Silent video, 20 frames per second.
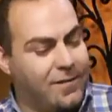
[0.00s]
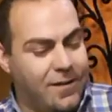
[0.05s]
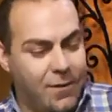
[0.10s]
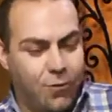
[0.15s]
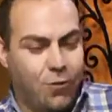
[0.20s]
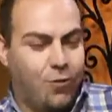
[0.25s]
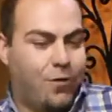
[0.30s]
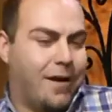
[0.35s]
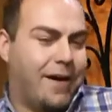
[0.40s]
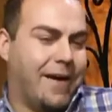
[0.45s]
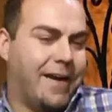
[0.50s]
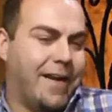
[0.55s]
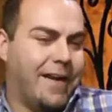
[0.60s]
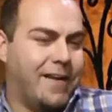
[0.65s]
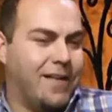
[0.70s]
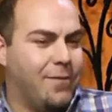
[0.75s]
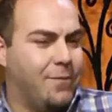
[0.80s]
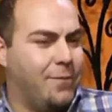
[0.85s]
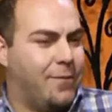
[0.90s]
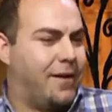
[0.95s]
de buscar a
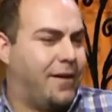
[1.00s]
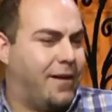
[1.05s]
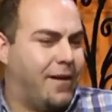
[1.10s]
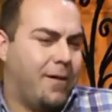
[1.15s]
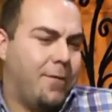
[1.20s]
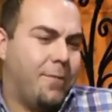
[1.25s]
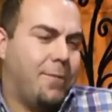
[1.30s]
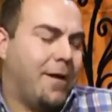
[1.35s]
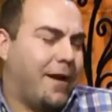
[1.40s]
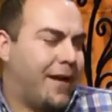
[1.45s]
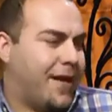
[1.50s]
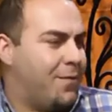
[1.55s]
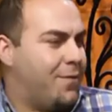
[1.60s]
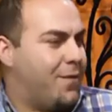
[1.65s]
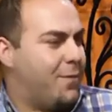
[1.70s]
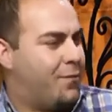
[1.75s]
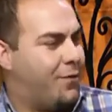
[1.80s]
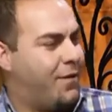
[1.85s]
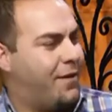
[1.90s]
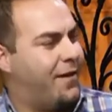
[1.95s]
alguien para, para que
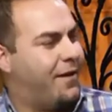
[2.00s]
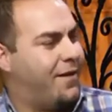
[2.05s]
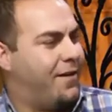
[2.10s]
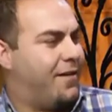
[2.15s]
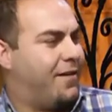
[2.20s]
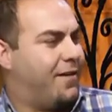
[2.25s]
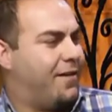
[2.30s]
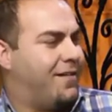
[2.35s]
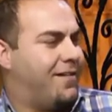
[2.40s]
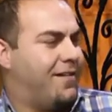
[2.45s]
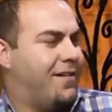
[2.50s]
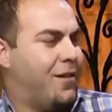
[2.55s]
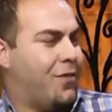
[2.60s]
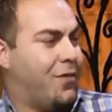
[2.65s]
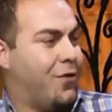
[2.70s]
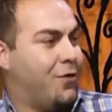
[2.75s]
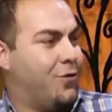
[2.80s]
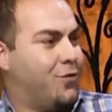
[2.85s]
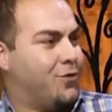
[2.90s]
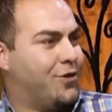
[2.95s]
me pueda
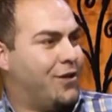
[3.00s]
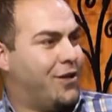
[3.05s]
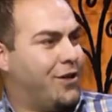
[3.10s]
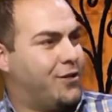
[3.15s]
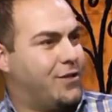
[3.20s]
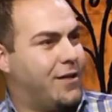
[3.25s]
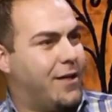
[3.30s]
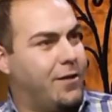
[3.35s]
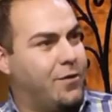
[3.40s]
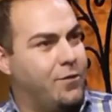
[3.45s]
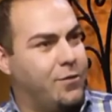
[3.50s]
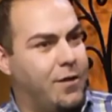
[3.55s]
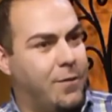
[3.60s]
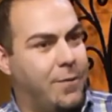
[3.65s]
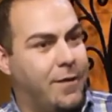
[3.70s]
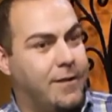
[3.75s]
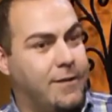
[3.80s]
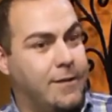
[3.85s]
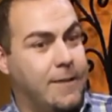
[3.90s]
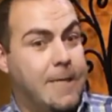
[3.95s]
hacer cruzar el charco y
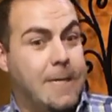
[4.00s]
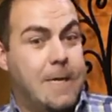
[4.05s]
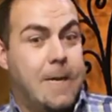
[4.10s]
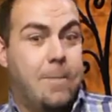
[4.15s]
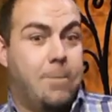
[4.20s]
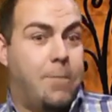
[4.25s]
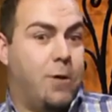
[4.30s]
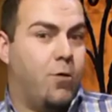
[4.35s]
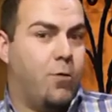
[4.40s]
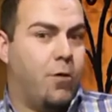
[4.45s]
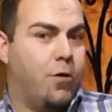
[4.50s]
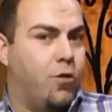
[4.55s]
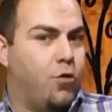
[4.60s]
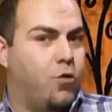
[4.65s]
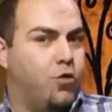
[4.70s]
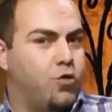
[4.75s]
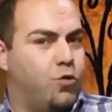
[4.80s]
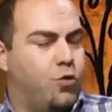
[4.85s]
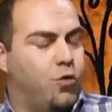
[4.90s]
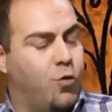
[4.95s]
demás. Pero bueno,
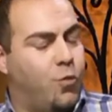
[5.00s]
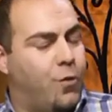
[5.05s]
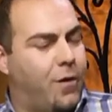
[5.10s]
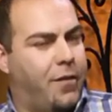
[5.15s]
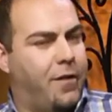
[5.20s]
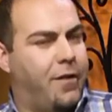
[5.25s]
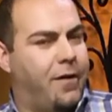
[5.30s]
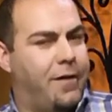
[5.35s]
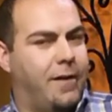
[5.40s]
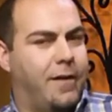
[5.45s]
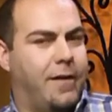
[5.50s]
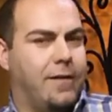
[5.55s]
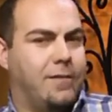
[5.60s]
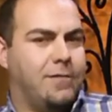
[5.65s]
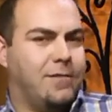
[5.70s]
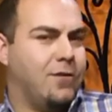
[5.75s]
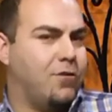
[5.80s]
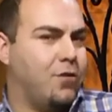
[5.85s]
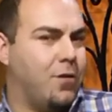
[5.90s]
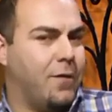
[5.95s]
por su grupo Azara
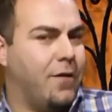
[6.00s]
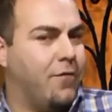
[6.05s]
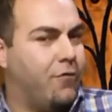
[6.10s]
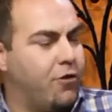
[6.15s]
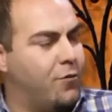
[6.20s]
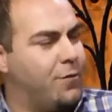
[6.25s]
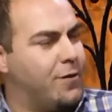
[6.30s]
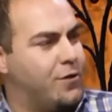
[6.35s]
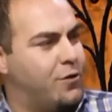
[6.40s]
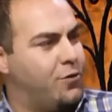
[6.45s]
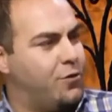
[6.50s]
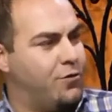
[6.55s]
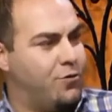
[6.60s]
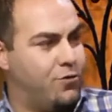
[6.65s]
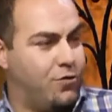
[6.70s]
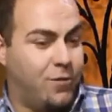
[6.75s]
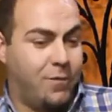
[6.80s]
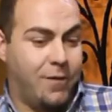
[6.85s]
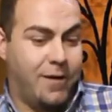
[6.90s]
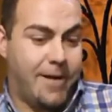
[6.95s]
está todavía en formación,
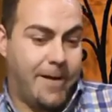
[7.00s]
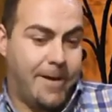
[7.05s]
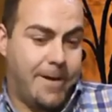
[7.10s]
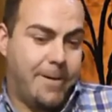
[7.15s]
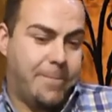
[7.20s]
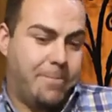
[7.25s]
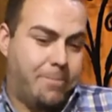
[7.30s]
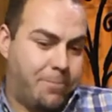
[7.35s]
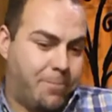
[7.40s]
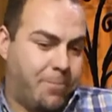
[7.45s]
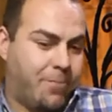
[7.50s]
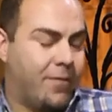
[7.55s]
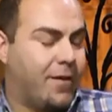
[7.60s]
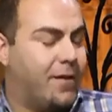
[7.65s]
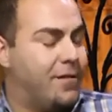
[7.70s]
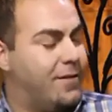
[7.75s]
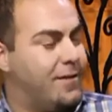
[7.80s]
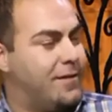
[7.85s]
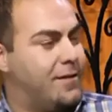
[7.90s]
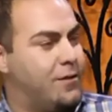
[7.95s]
todavía
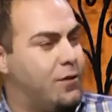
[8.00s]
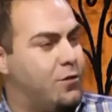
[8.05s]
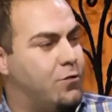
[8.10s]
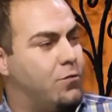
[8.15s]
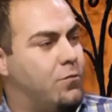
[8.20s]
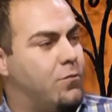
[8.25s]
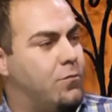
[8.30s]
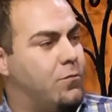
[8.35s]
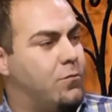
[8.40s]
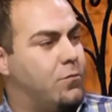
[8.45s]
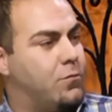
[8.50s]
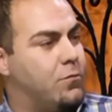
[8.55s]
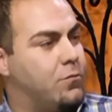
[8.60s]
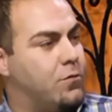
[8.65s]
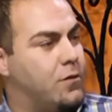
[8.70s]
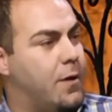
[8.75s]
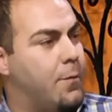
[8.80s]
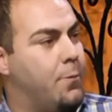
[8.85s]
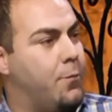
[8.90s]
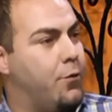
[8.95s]
mm, necesito un,
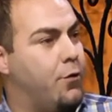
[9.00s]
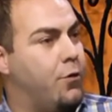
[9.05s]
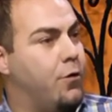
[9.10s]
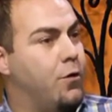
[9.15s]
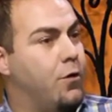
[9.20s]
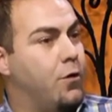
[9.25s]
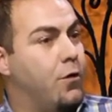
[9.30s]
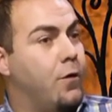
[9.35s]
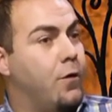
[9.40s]
tiempo.